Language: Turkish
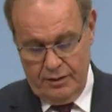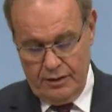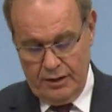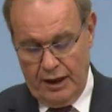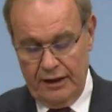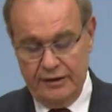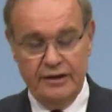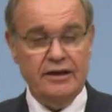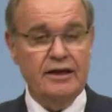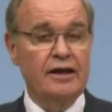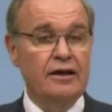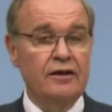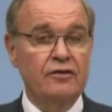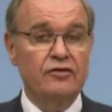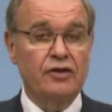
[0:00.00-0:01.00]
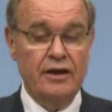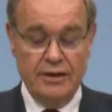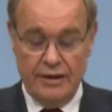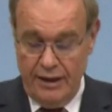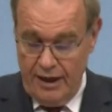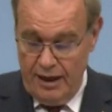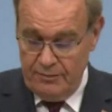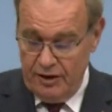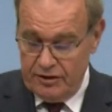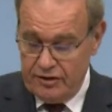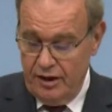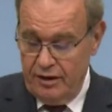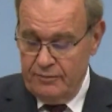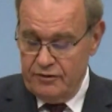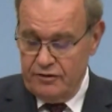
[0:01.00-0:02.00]
Kaldı ki Sayın Genel
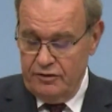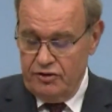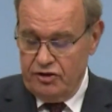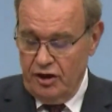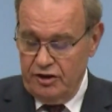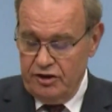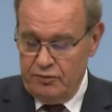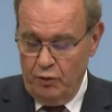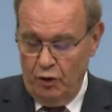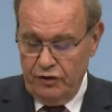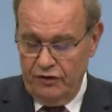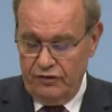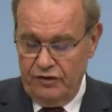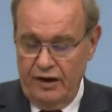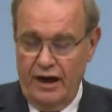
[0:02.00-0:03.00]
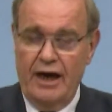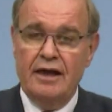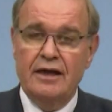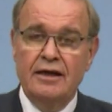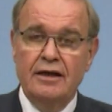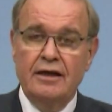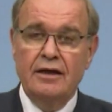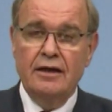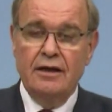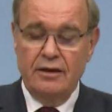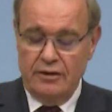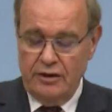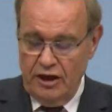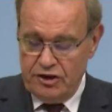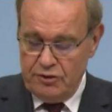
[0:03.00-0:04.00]
Başkanımızın çalışma odasına
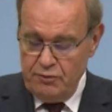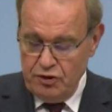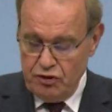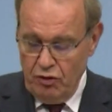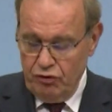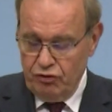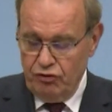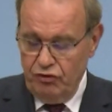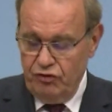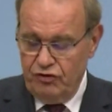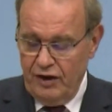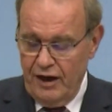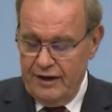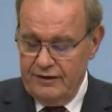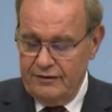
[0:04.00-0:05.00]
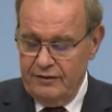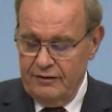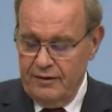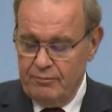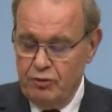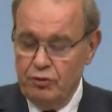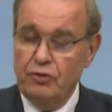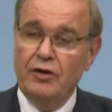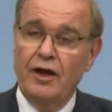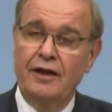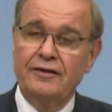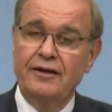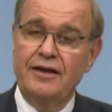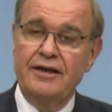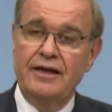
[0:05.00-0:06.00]
geçmiş olsun ziyaretinde
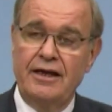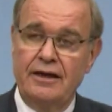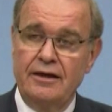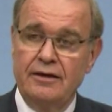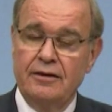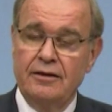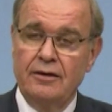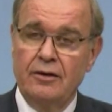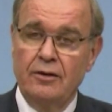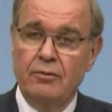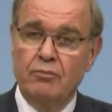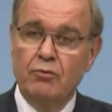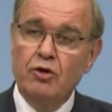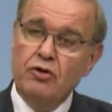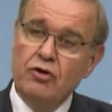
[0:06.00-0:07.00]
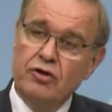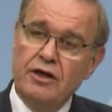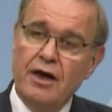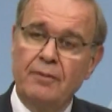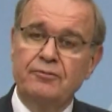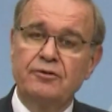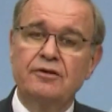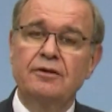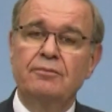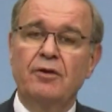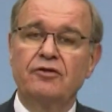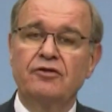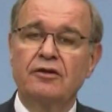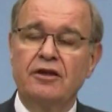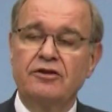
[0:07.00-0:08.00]
bulunanları bugün yaptığı
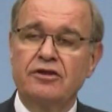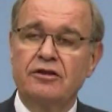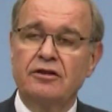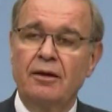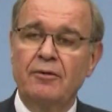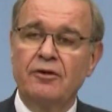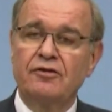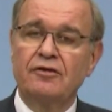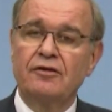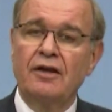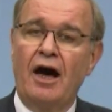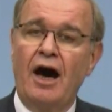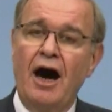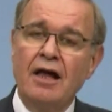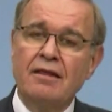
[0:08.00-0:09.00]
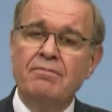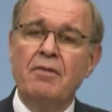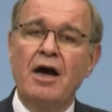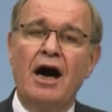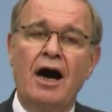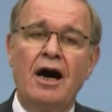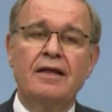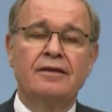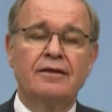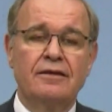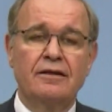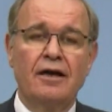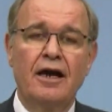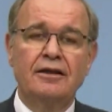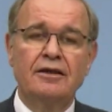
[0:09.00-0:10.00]
basın açıklamasında an be an
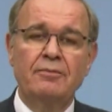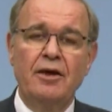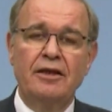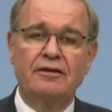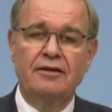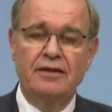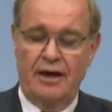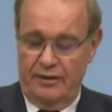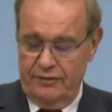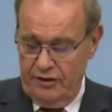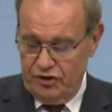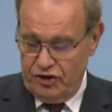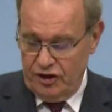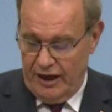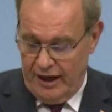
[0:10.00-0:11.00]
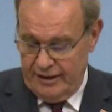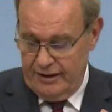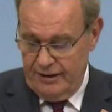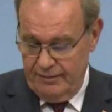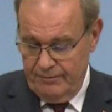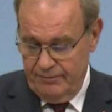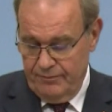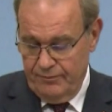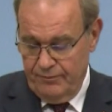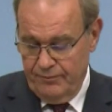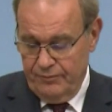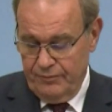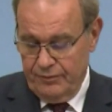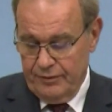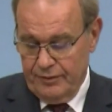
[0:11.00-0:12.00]
takip ettiği anlaşılan
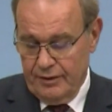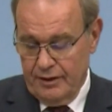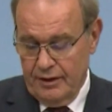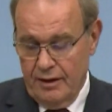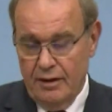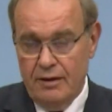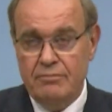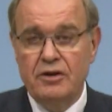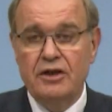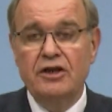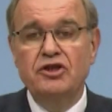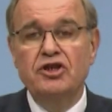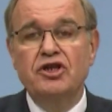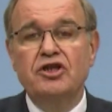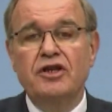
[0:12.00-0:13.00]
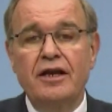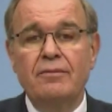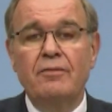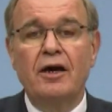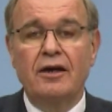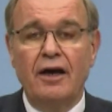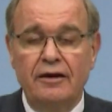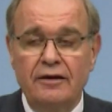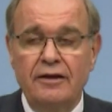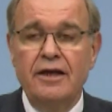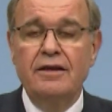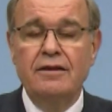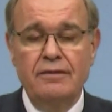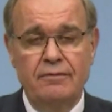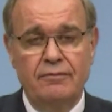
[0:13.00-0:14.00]
bir İçişleri Bakanı'nın